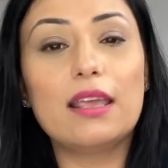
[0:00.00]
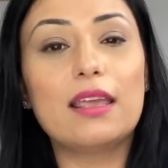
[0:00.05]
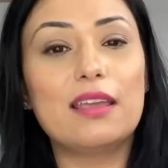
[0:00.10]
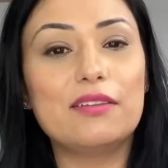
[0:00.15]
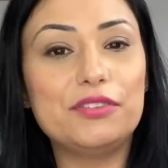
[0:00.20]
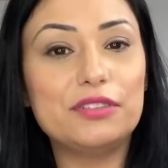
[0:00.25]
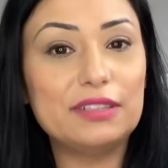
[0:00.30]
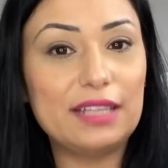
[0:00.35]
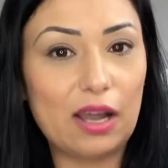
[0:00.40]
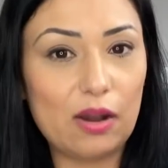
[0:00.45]

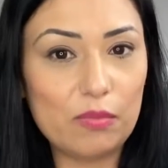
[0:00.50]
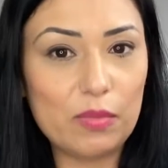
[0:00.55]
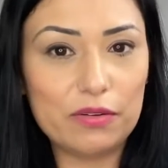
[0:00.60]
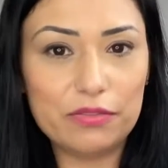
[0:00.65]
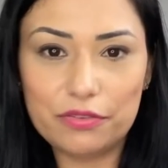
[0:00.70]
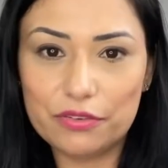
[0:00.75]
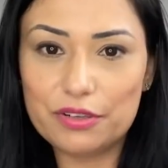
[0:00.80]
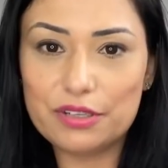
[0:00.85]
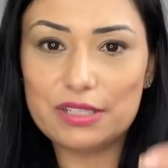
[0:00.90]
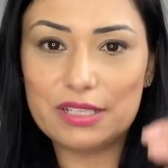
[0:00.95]
Eu vou dar uma
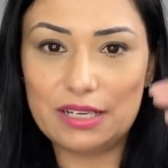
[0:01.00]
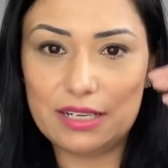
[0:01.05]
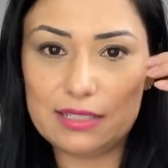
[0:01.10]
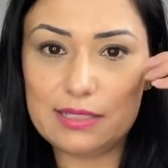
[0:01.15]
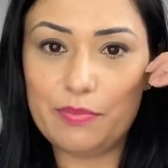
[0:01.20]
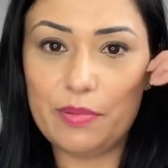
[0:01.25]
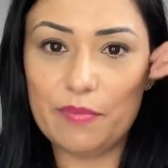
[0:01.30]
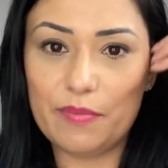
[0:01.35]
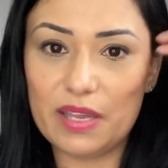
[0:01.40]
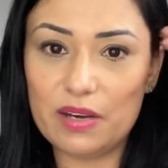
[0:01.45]
força
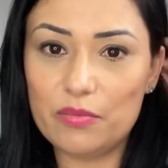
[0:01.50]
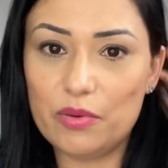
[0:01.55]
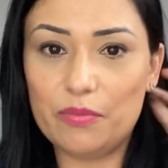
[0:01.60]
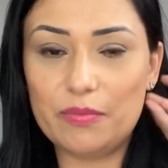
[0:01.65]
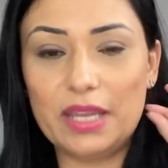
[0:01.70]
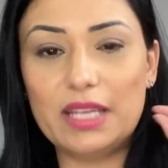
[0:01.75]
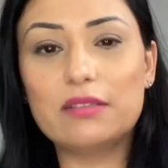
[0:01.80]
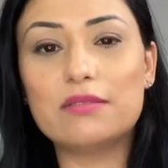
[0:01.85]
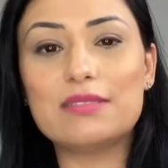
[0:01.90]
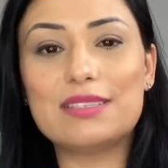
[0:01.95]
nesse primeiro
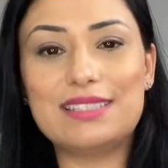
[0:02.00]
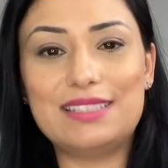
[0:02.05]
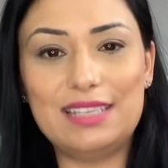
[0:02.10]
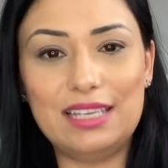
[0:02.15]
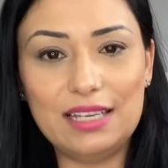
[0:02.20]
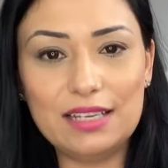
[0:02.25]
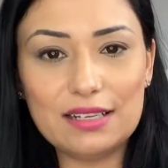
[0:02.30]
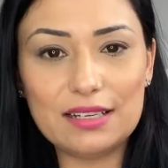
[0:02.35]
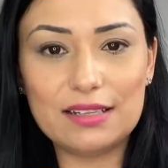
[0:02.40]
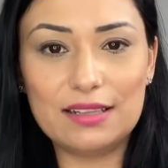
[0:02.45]
momento
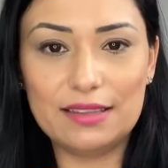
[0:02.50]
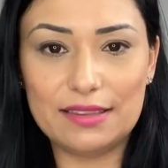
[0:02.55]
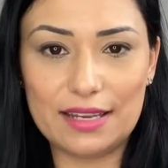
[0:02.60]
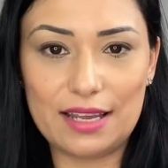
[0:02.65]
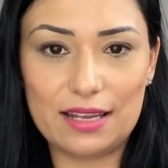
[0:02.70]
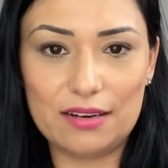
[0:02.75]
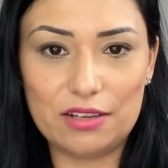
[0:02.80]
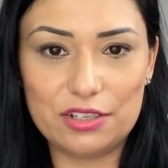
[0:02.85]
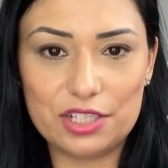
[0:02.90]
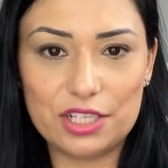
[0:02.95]
sim
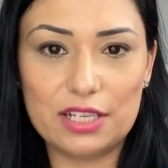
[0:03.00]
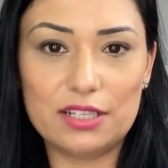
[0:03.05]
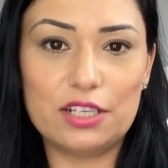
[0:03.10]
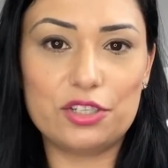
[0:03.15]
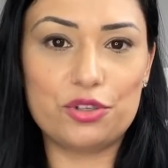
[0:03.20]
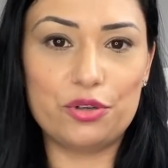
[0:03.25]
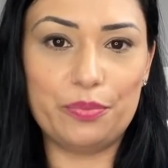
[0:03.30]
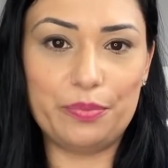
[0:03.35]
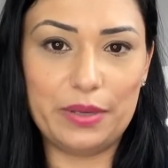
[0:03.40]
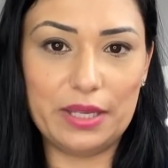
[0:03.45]
na lojinha da
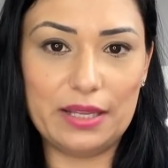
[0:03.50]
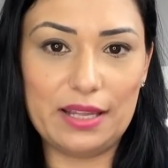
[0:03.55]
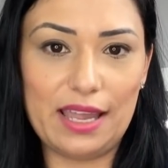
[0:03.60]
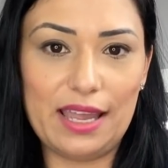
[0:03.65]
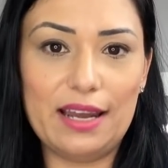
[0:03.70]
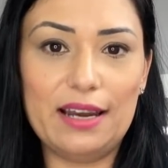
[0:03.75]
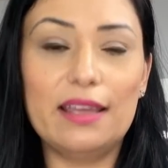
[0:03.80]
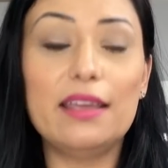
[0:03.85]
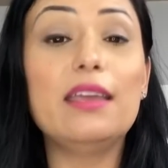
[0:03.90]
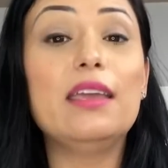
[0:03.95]
Shopee
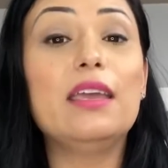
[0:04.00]
dela.